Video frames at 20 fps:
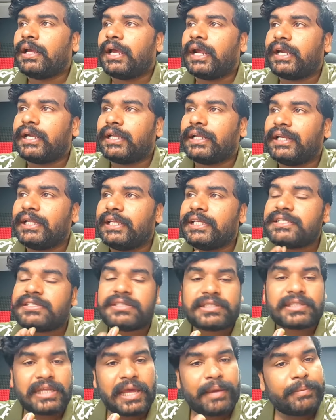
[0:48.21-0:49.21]
అండ్ లీస్ట్
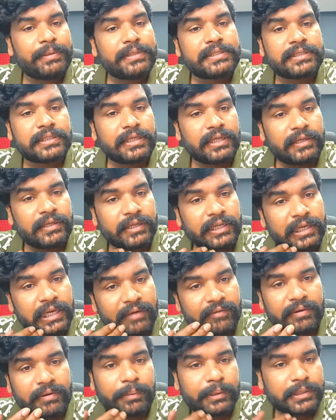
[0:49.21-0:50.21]
స్లాబ్ ఇస్
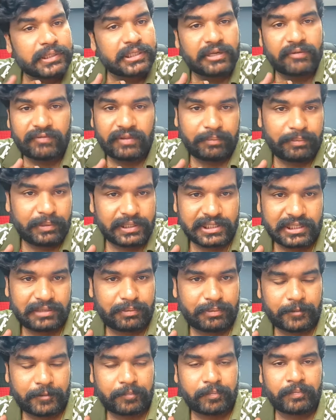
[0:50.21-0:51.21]
లెవెన్ పర్సెంట్ ఆఫ్ ద బేసిక్ పే